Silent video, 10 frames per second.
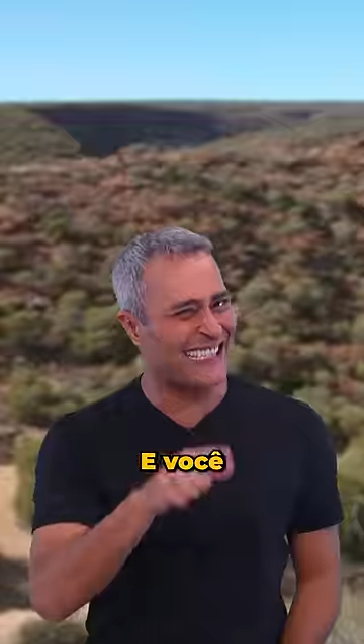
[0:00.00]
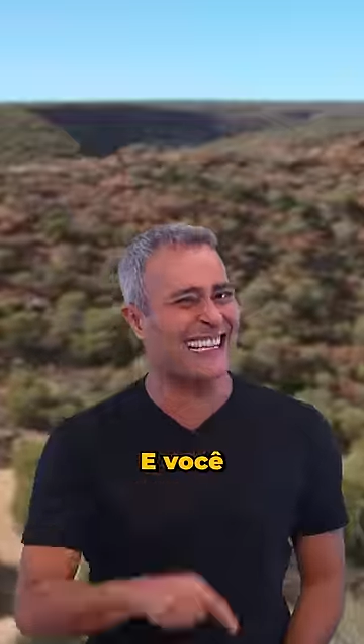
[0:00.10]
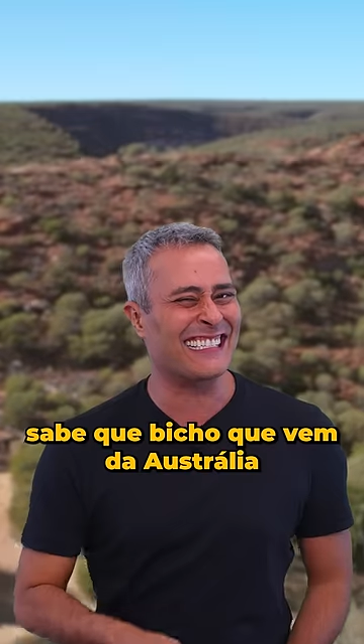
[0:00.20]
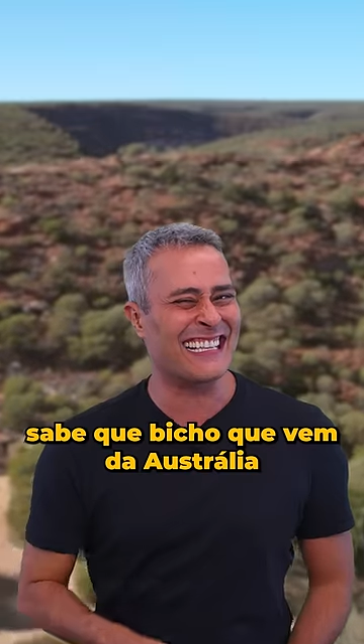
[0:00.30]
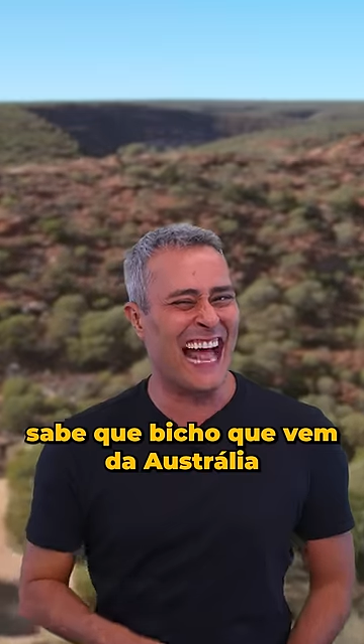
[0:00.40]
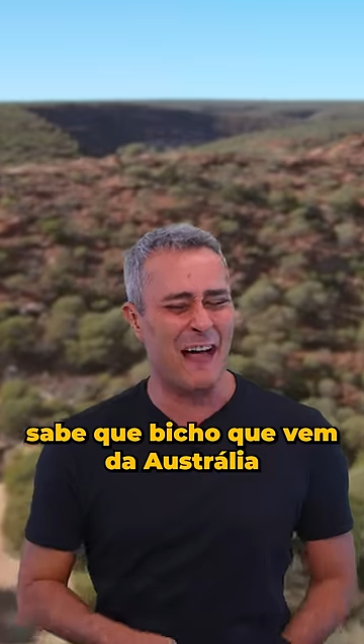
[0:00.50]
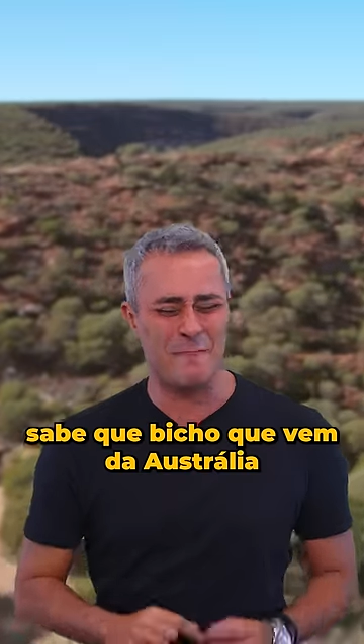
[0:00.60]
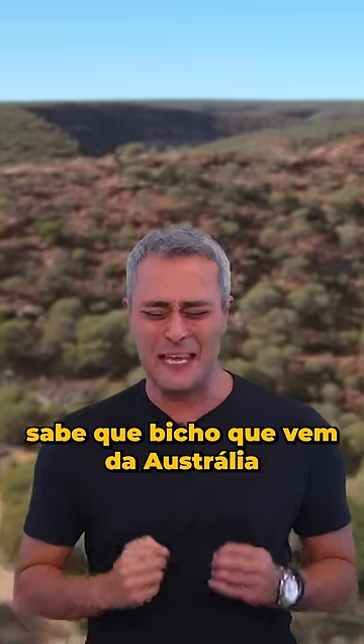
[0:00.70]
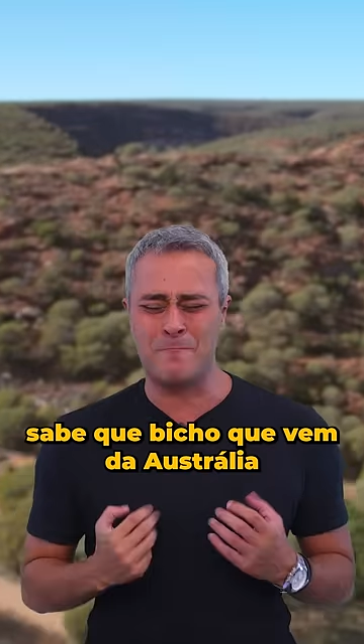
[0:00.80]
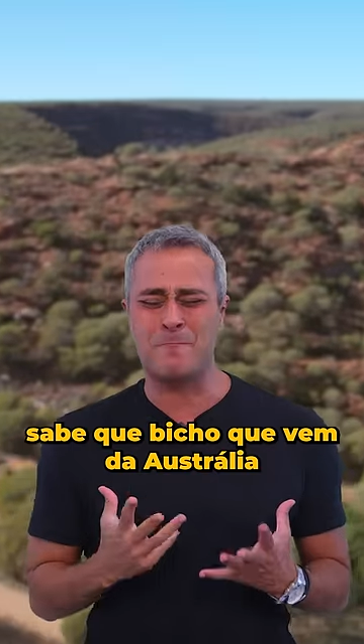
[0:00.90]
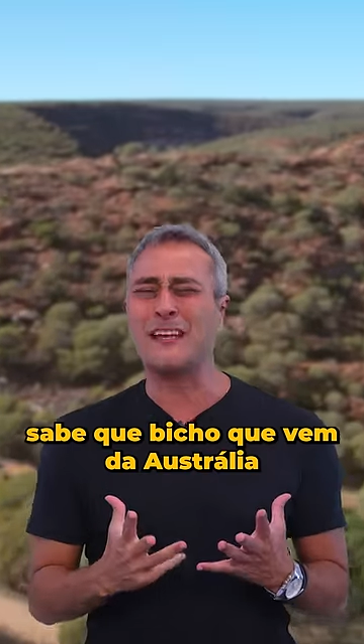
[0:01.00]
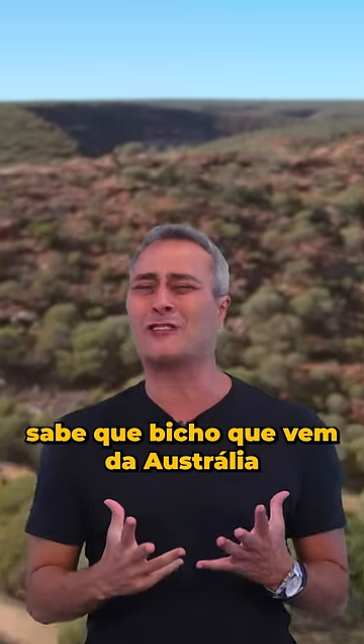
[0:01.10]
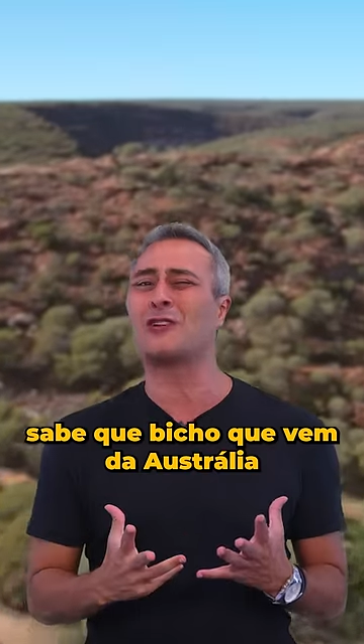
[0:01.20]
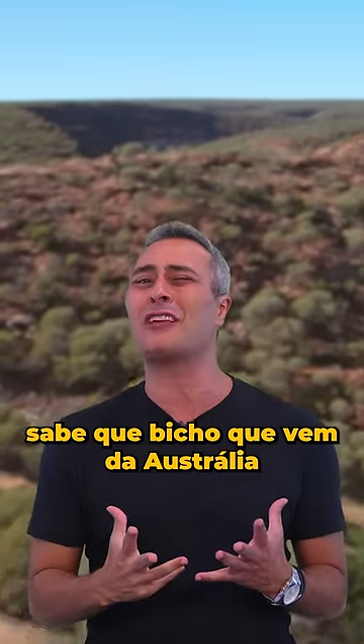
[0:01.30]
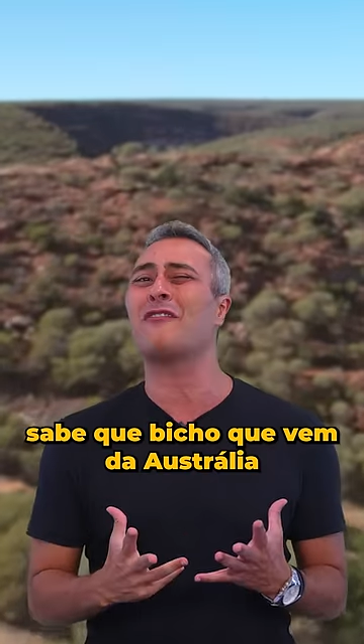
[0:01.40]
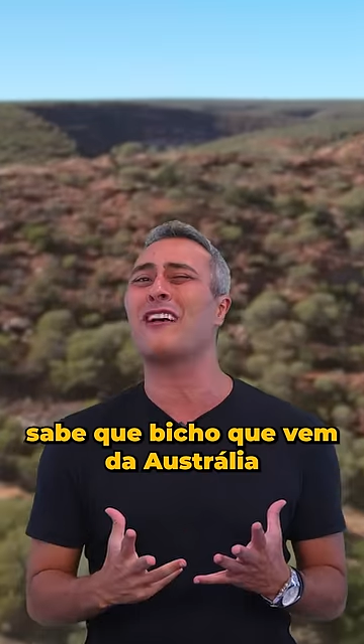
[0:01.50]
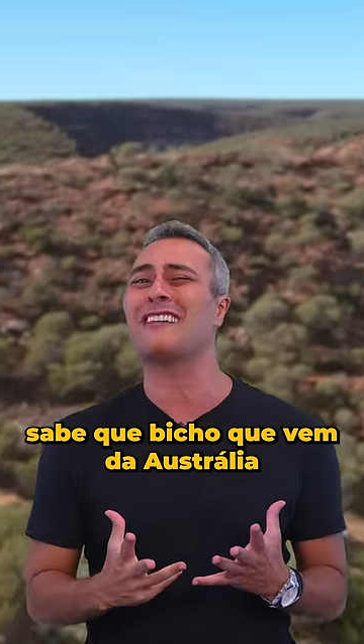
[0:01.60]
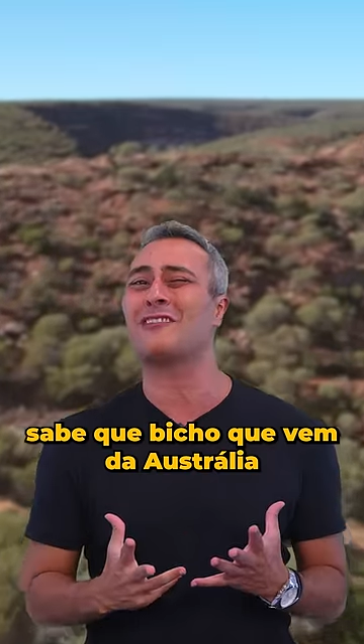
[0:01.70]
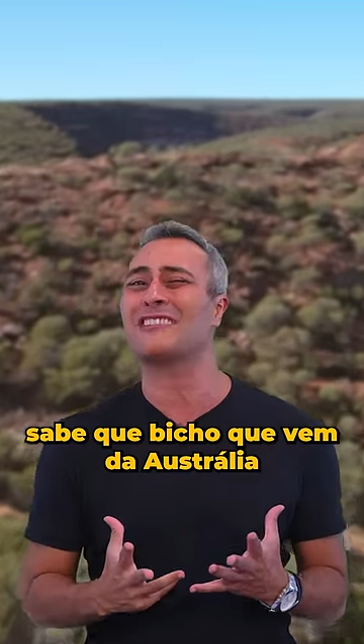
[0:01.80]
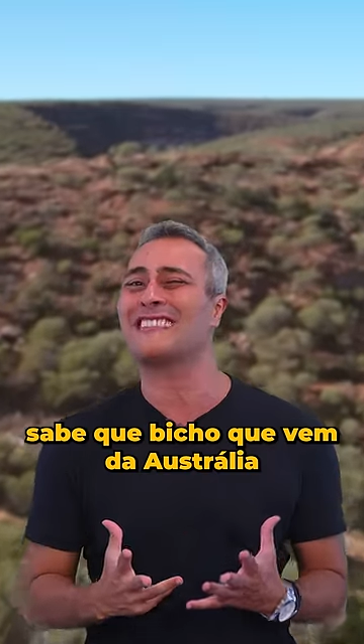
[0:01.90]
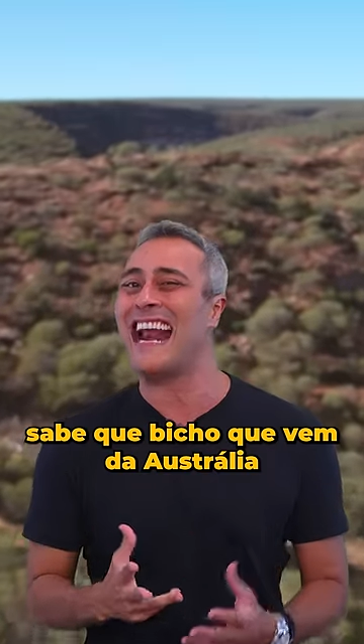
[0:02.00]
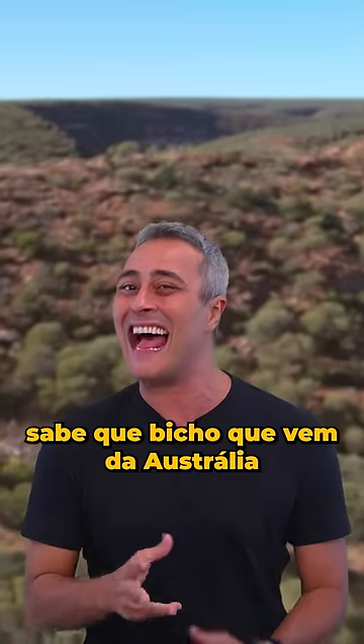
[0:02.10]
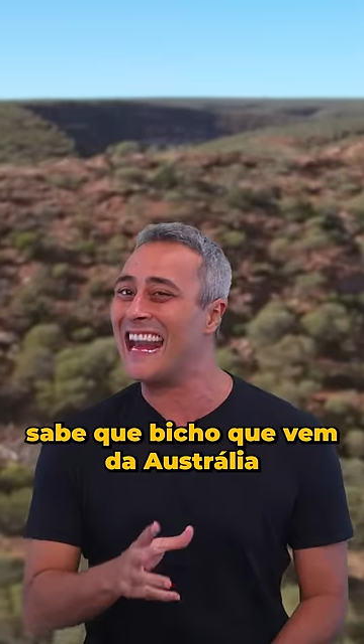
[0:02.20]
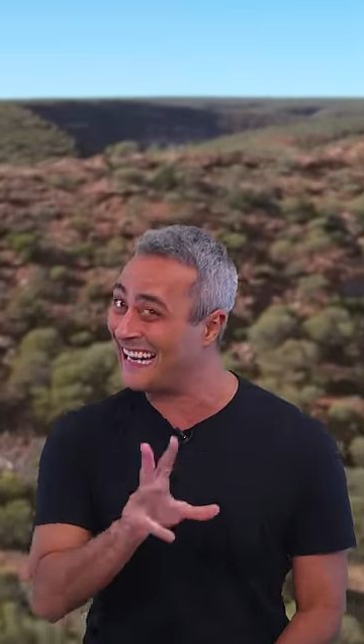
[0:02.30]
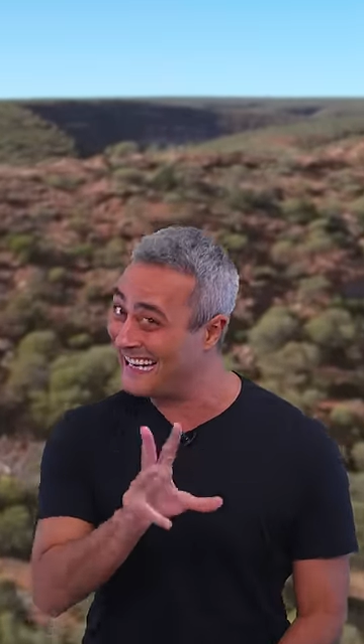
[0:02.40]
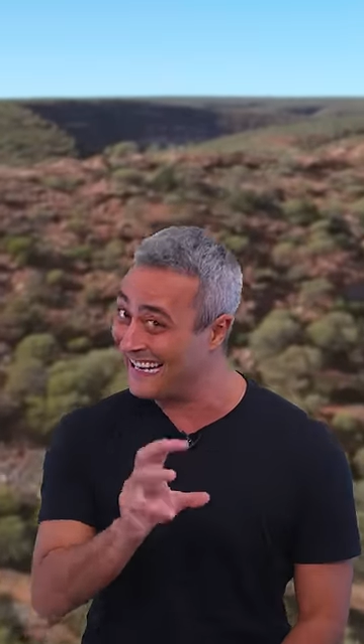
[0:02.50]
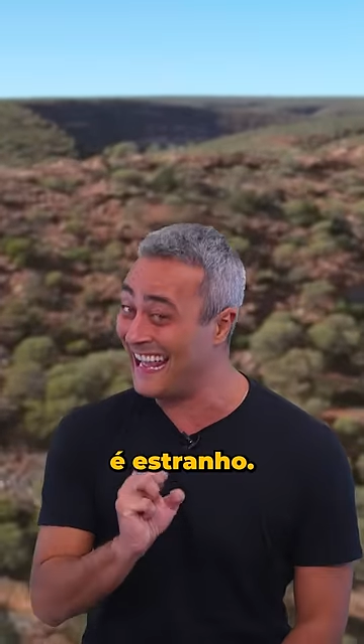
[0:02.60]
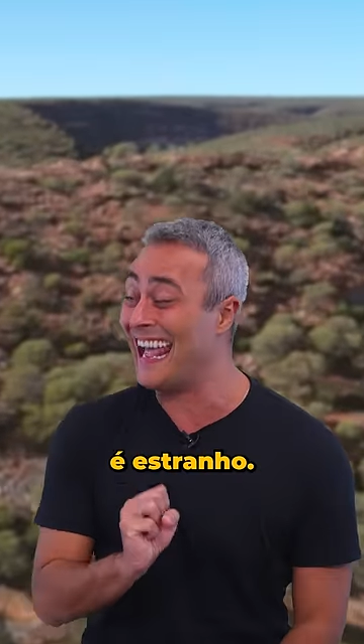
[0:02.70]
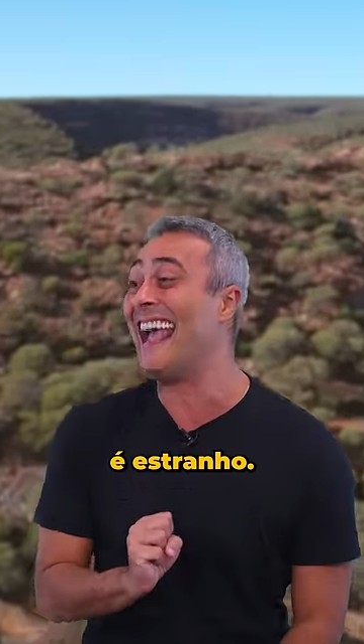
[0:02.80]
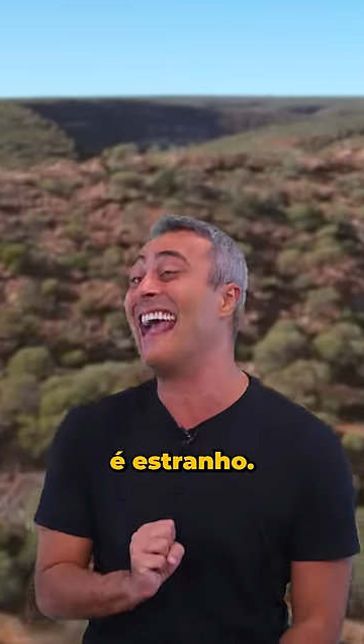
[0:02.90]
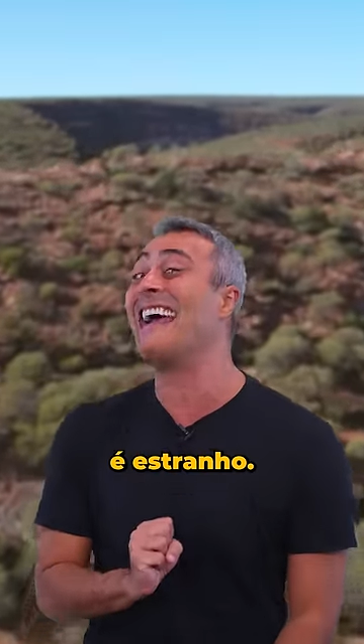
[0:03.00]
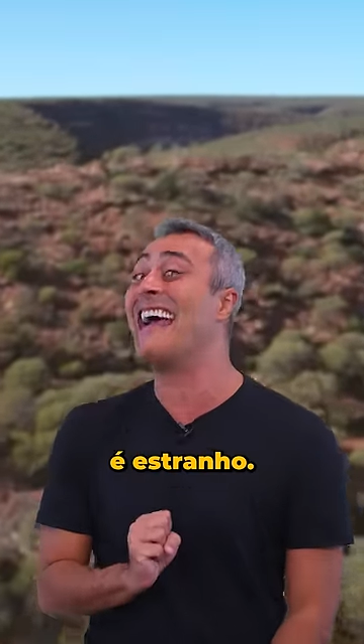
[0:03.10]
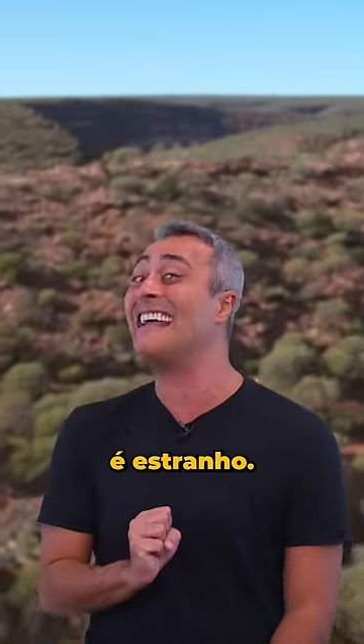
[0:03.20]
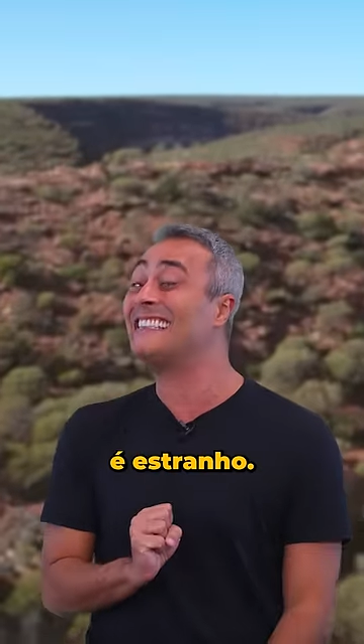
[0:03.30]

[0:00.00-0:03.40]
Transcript: E você sabe que bicho que vem da Austrália é